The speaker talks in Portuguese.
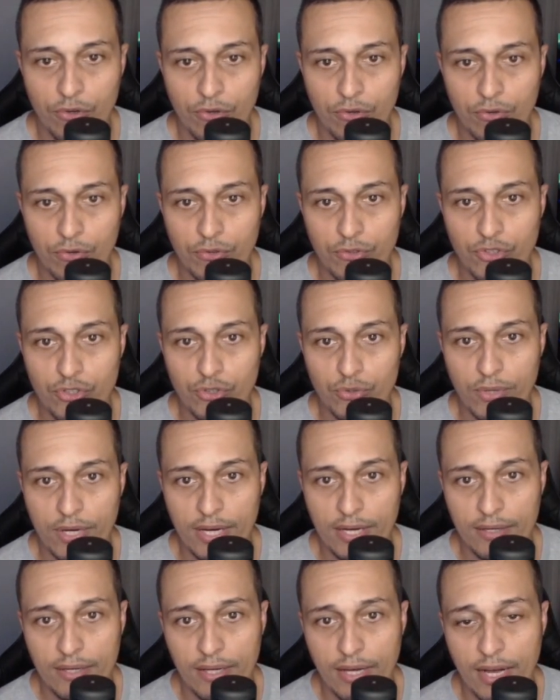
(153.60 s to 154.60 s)

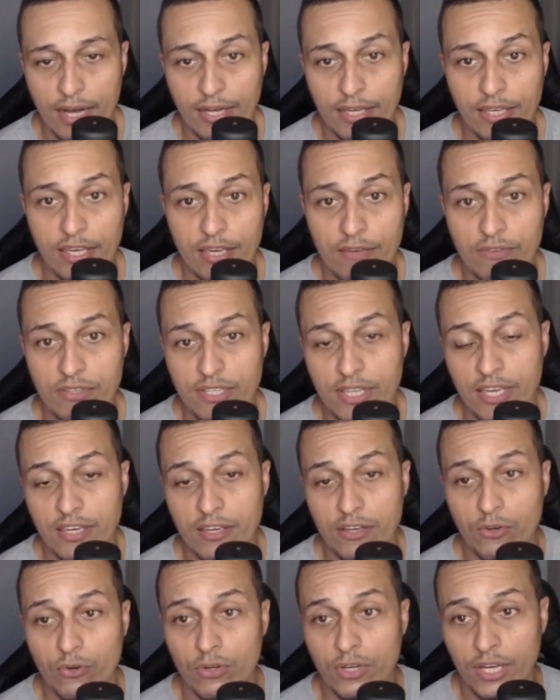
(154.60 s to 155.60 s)
Continuar. Aqui vou ter que
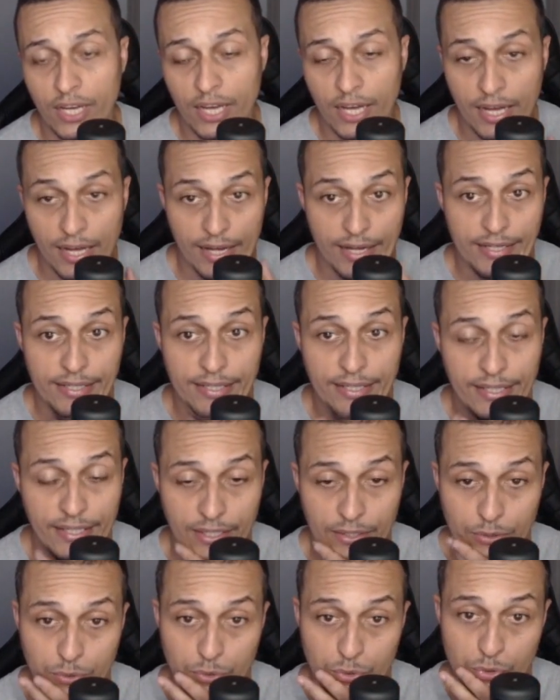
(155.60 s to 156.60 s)
colocar, né,
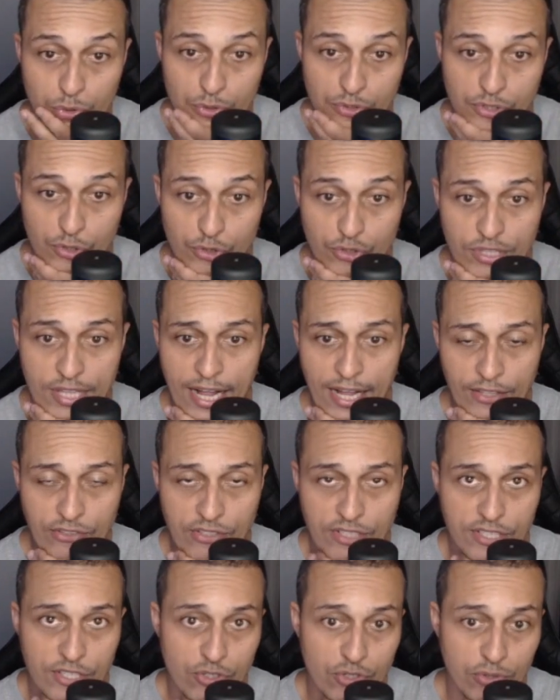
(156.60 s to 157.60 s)
os seus dados
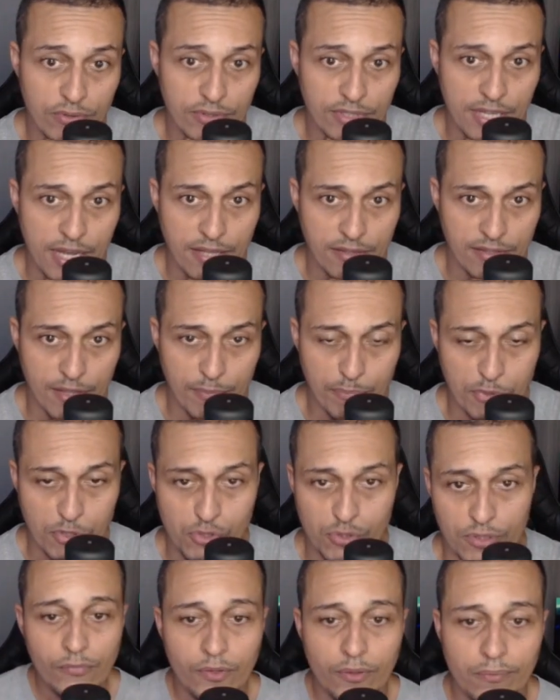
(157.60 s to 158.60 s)
aqui de contato, tá,
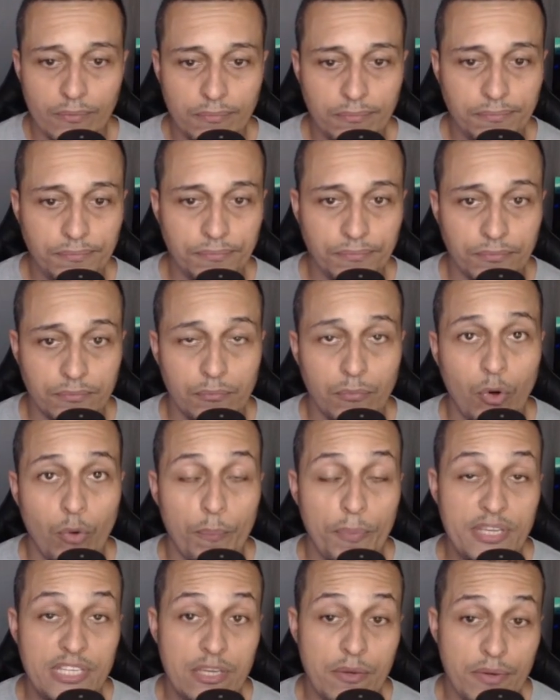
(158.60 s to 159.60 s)
pessoal? Bom,
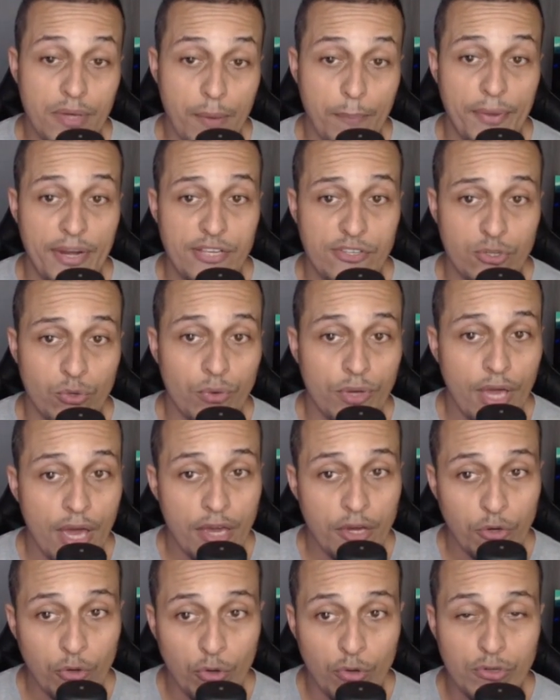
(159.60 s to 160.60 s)
percebo que apareceu um
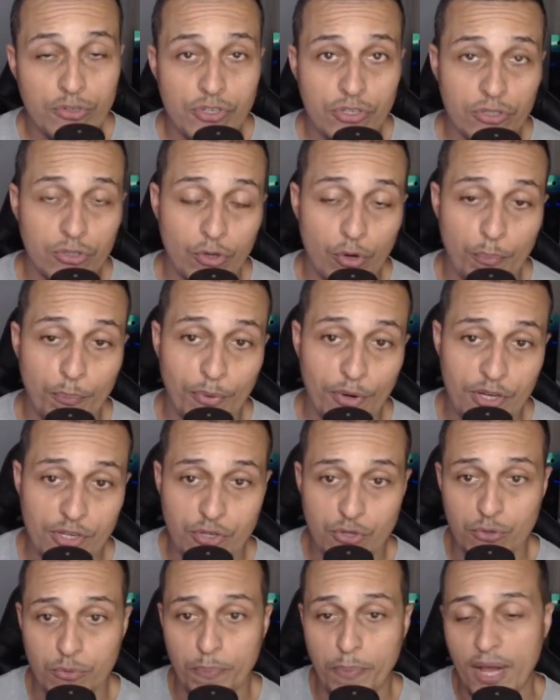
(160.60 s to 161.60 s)
QR Code, então
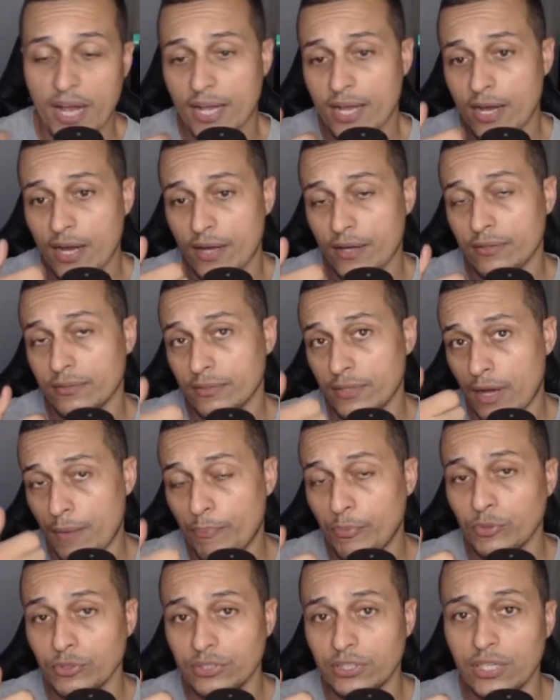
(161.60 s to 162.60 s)
posso pagar
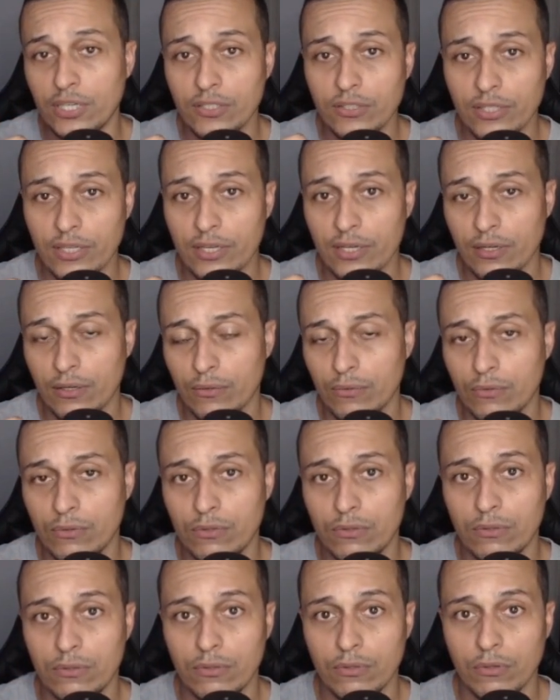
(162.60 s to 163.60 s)
apontando né,
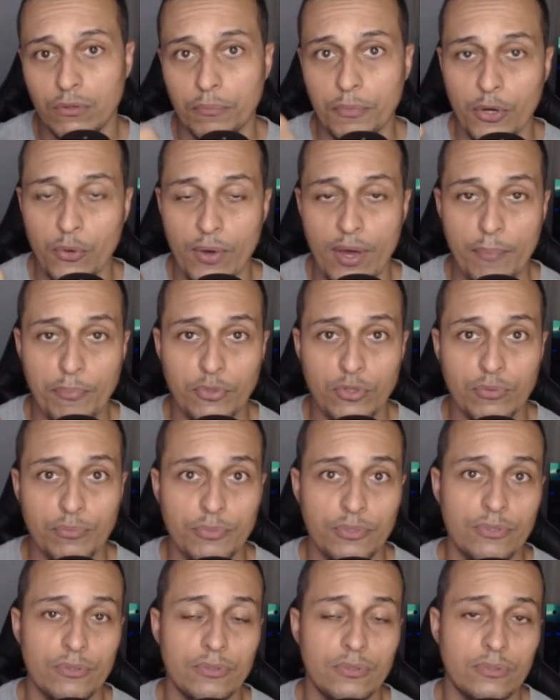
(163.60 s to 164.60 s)
o meu app do
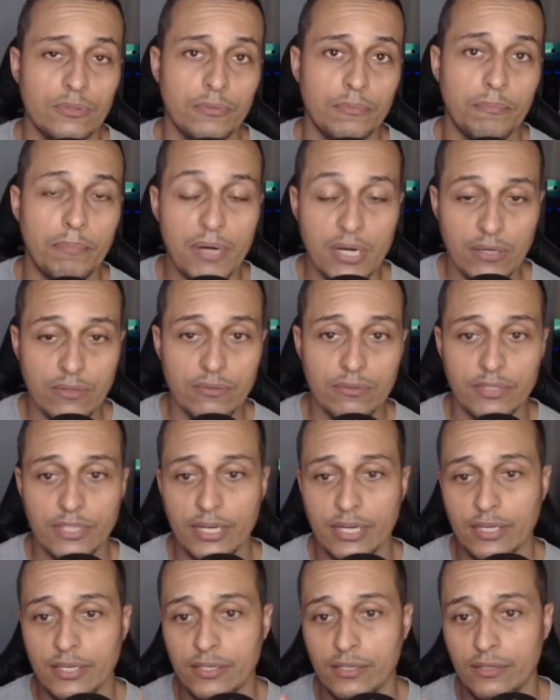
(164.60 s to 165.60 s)
meu banco né,
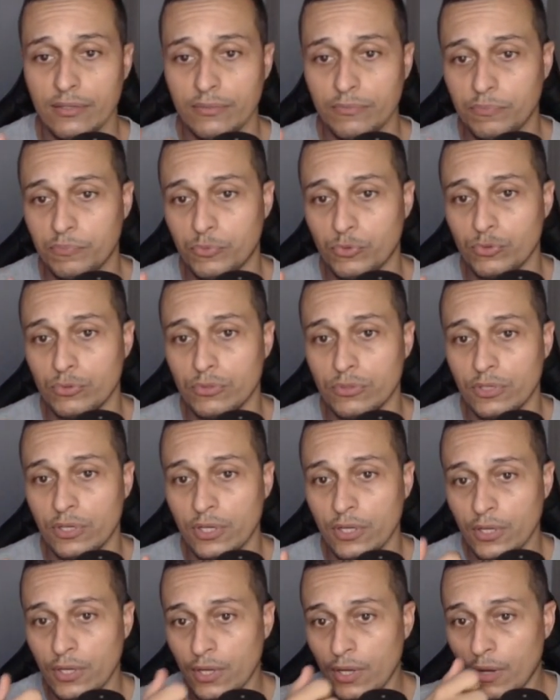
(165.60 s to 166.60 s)
aqui para
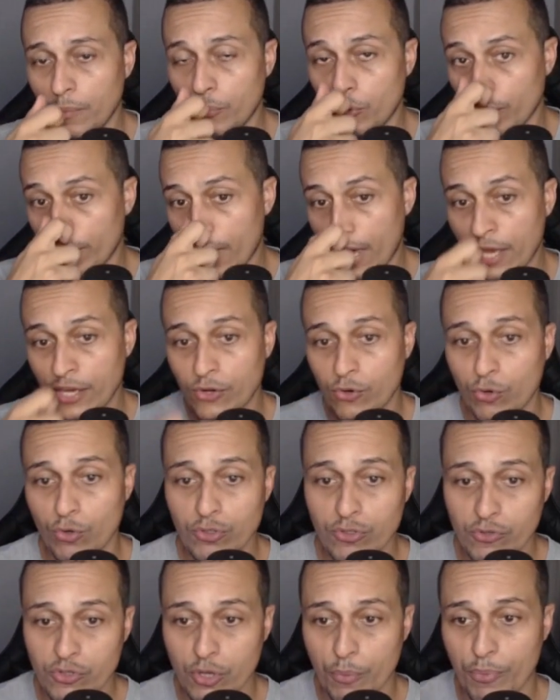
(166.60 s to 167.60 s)
o QR
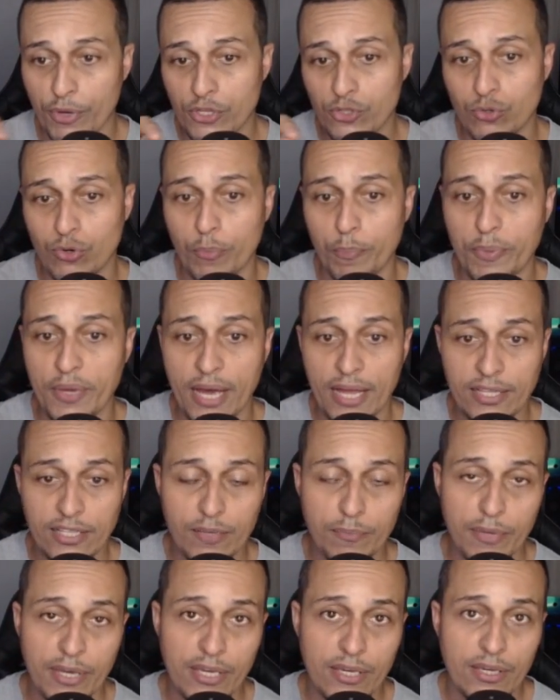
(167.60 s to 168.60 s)
Code. Ou você pode copiar
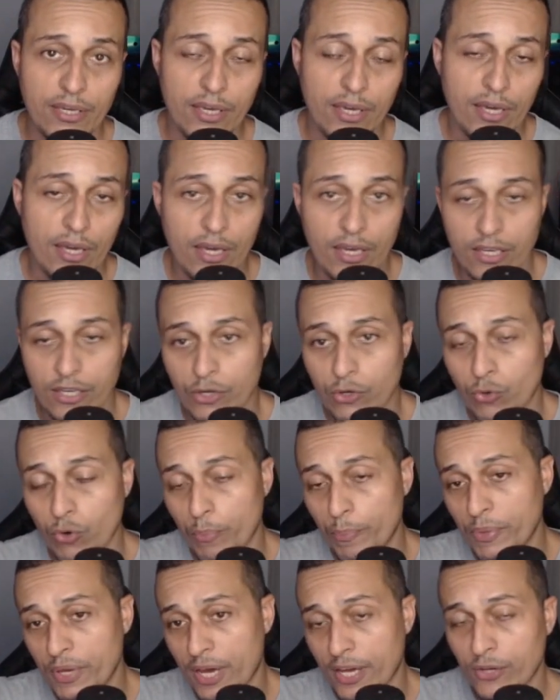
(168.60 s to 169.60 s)
também e
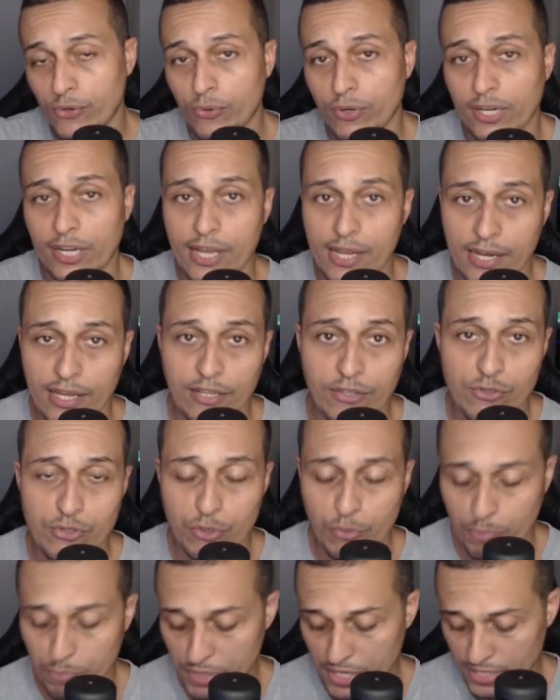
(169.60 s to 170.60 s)
copiar e colar lá no
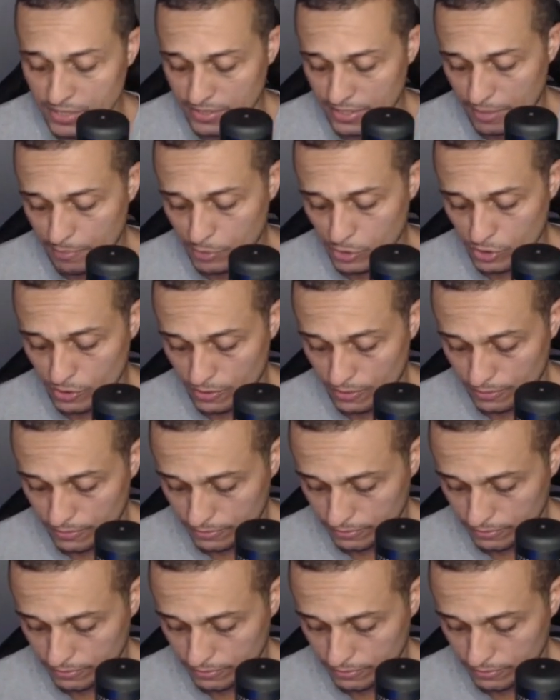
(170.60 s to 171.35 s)
seu Pix, tá, pessoal?